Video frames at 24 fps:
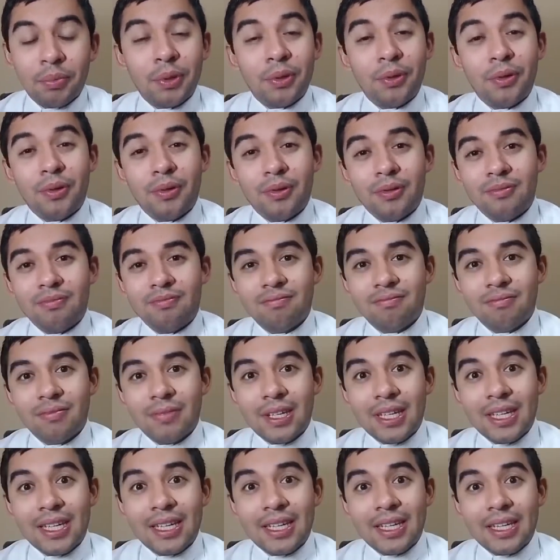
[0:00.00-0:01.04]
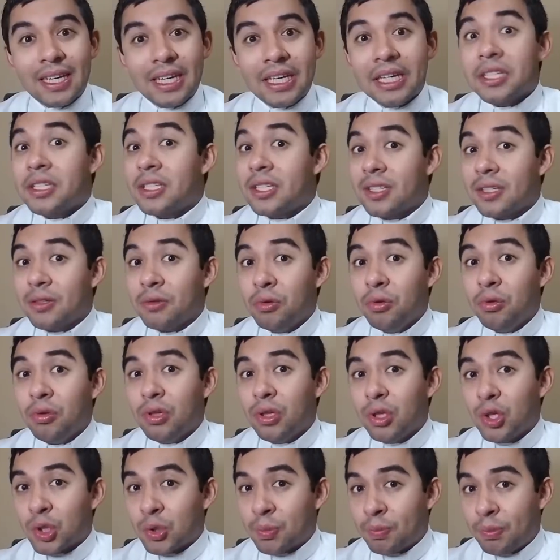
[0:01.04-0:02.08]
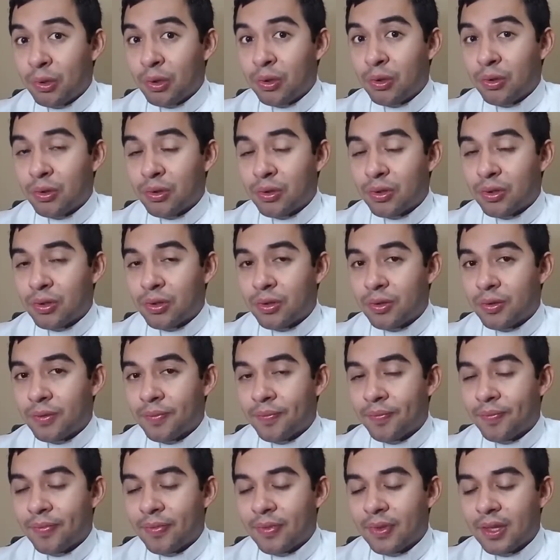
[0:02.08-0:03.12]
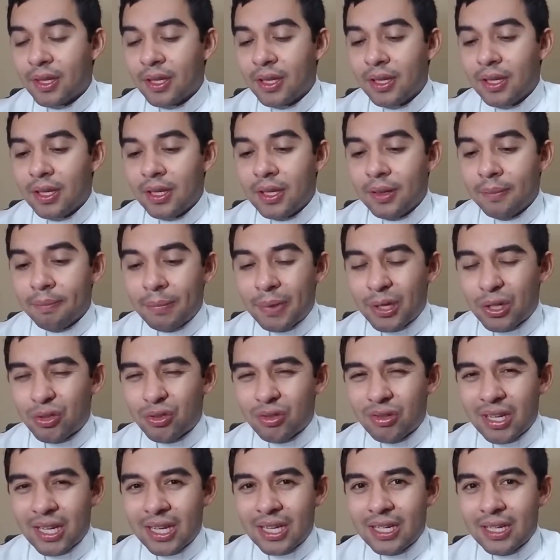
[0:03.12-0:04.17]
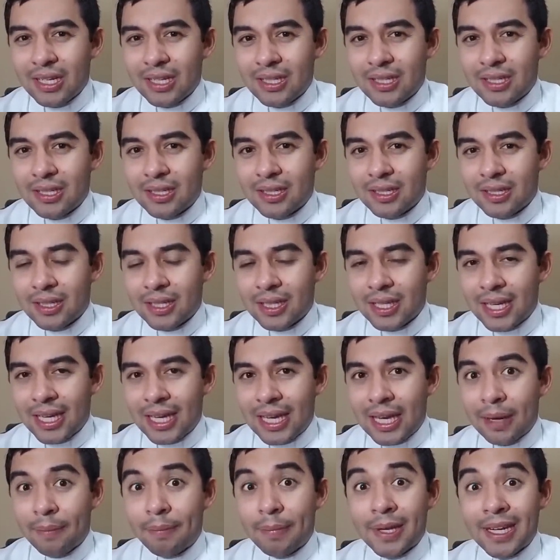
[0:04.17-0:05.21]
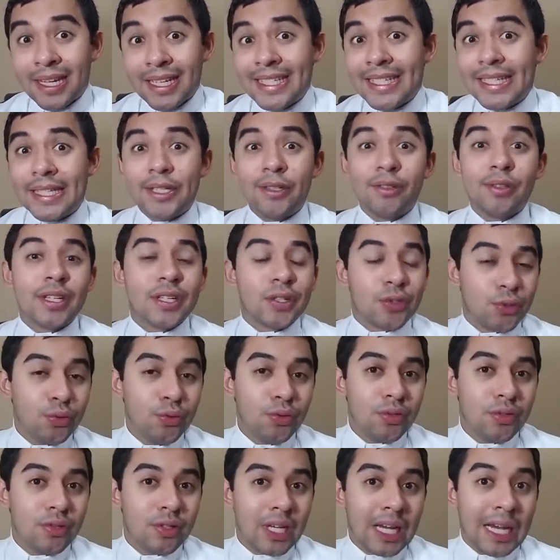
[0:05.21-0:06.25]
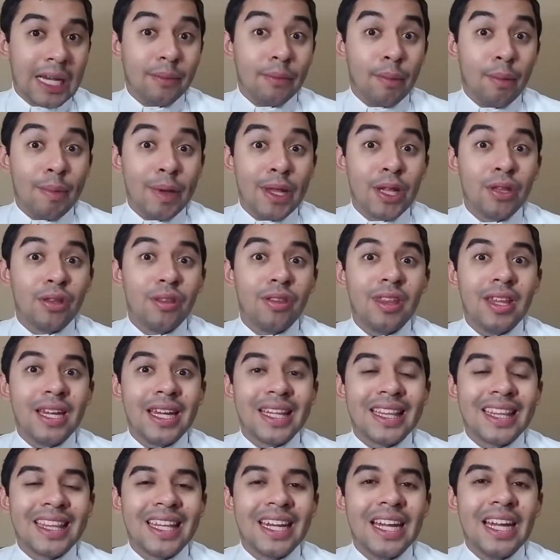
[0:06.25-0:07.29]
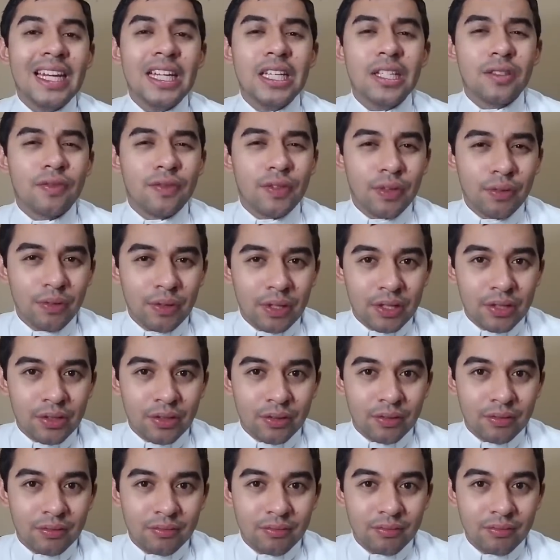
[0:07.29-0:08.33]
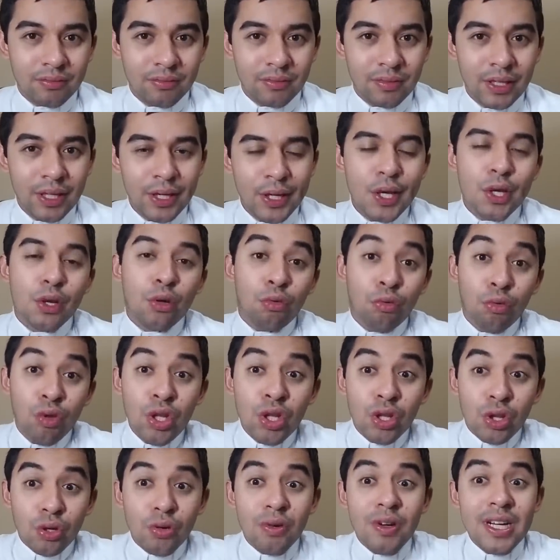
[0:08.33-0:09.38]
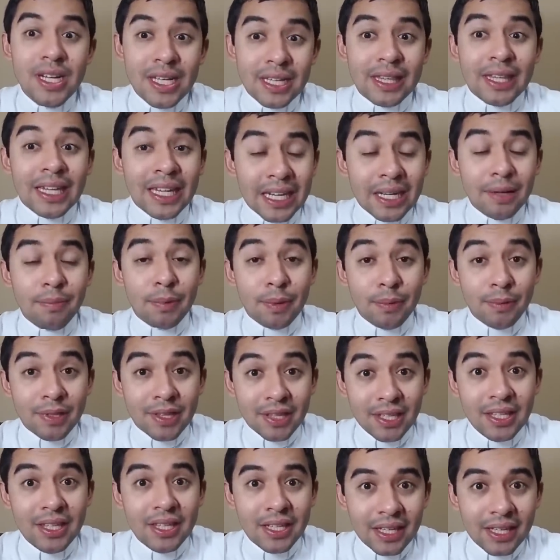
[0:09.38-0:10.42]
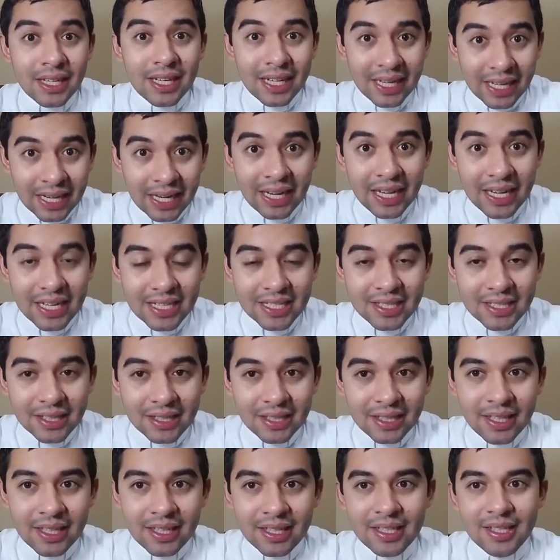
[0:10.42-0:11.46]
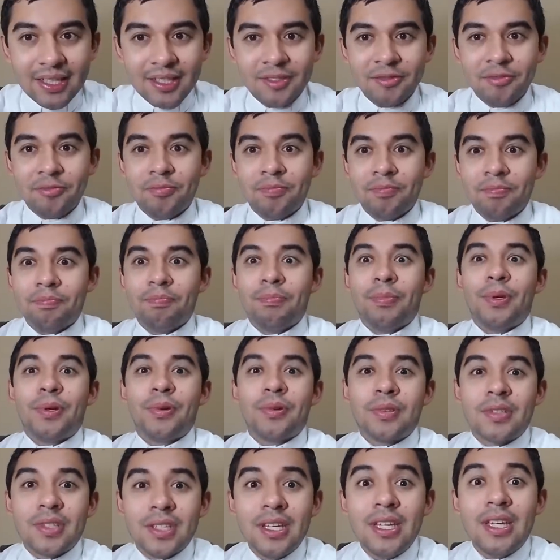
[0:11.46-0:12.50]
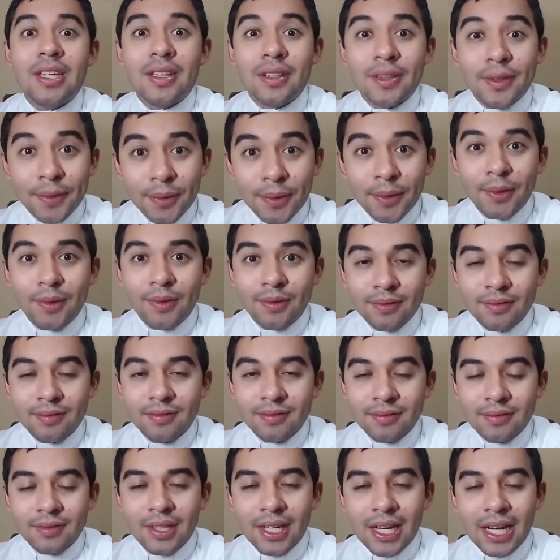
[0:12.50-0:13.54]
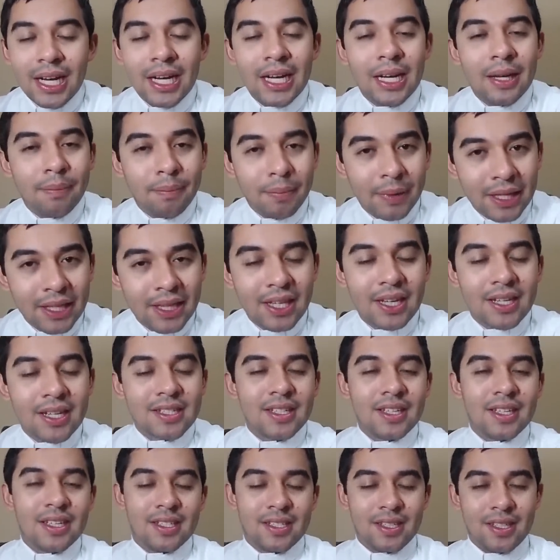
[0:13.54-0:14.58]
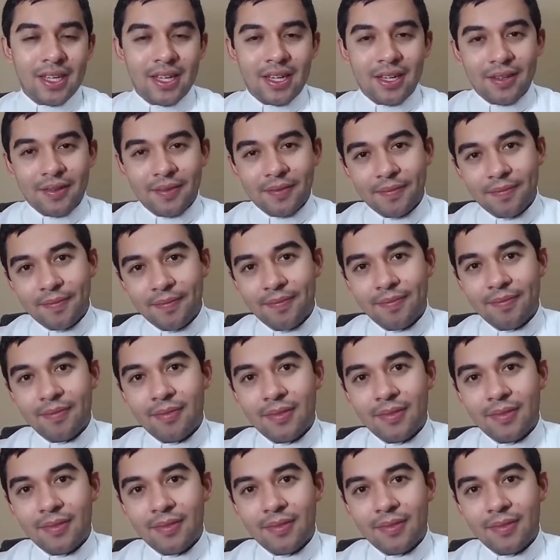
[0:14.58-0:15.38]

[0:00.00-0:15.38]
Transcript: pero es uno de los pocos personajes que aparece con Jesús en el momento de la transfiguración. No entró a la tierra prometida acá en esta tierra, pero sí entró a la patria celestial.